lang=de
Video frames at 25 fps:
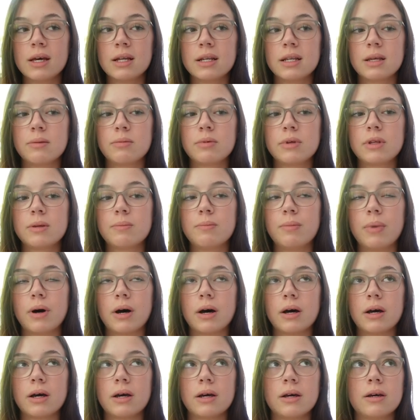Die habe ich
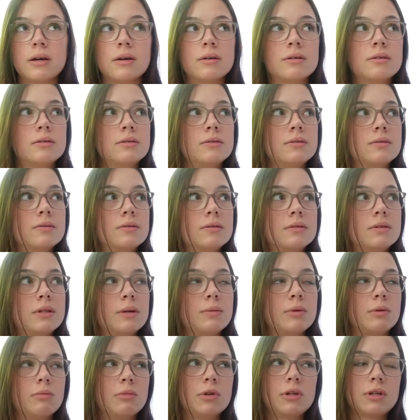bei die habe
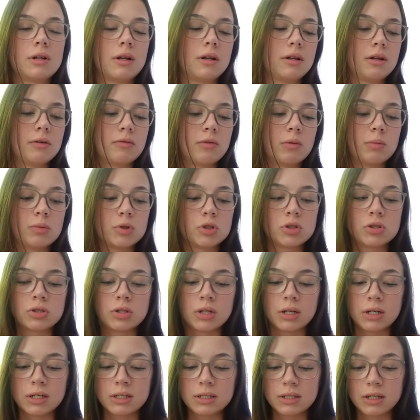ich im Internet irgendwo
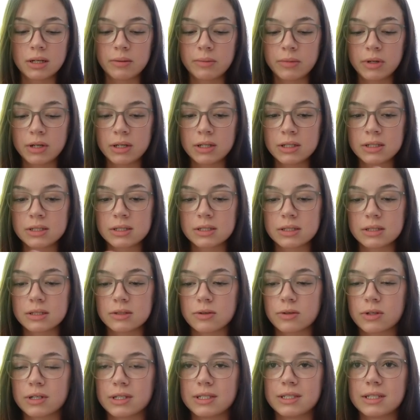bestellt damals. Die ist
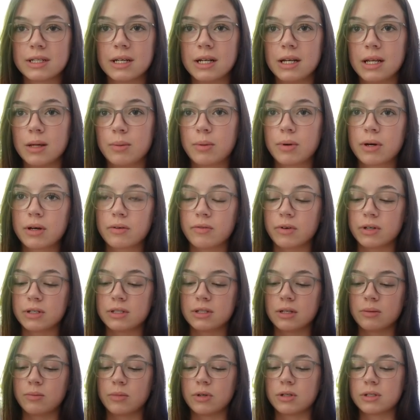auch richtig klebrig, weil ich
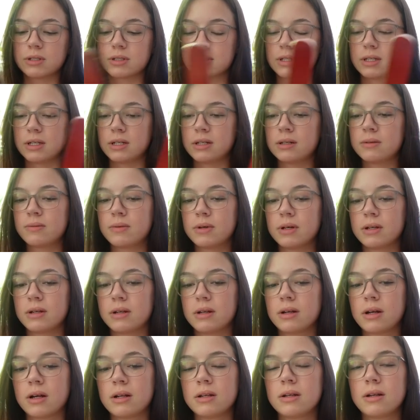da immer das Gel in
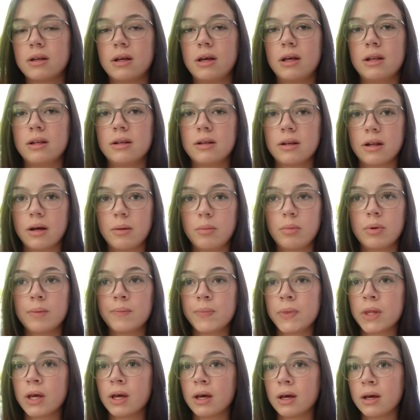den Händen habe.
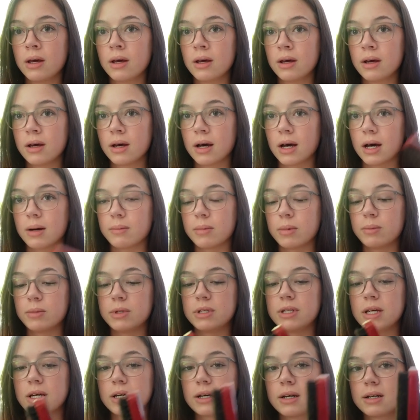Aber mit
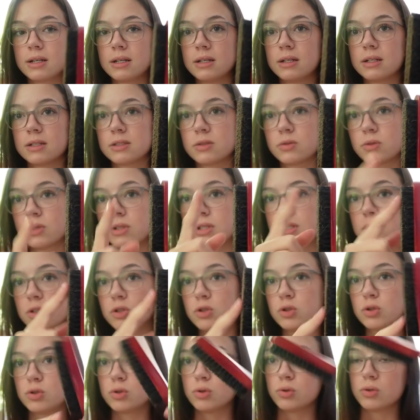der kriegt ihr das so richtig
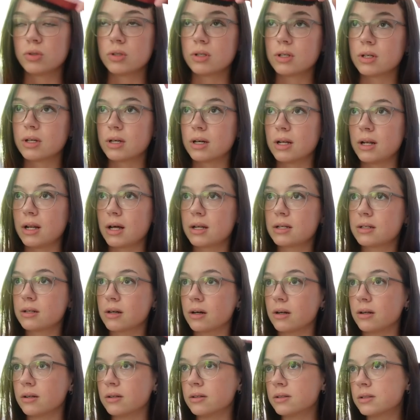schön glatt
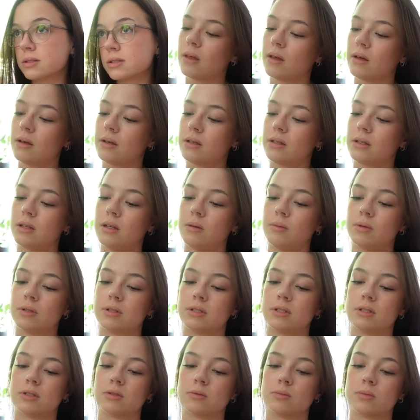alles. Ich nehme jetzt
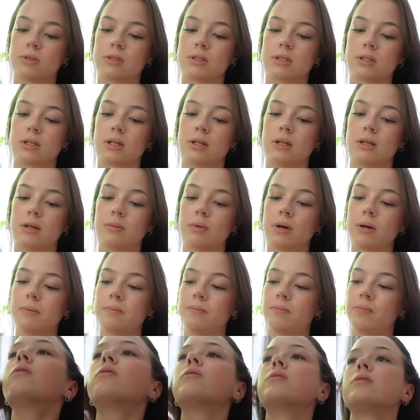hier so ein bisschen Kleber.
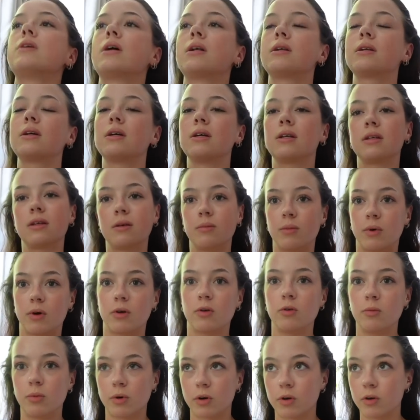Und dann gehe ich immer
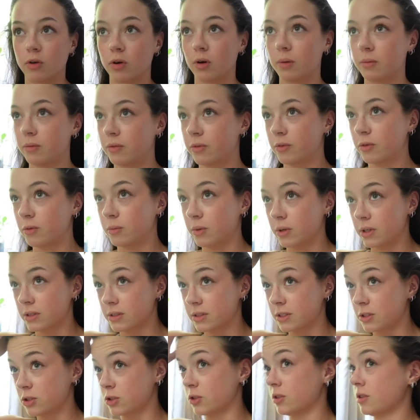über Kopf. Guck mal, ihr
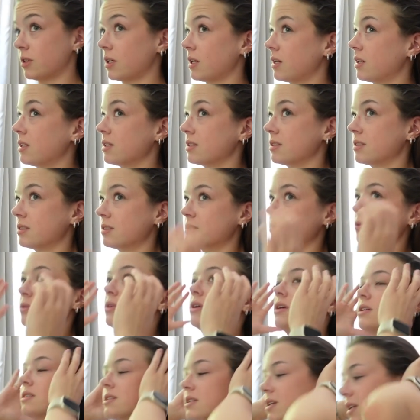seht schon direkt, dass es so krass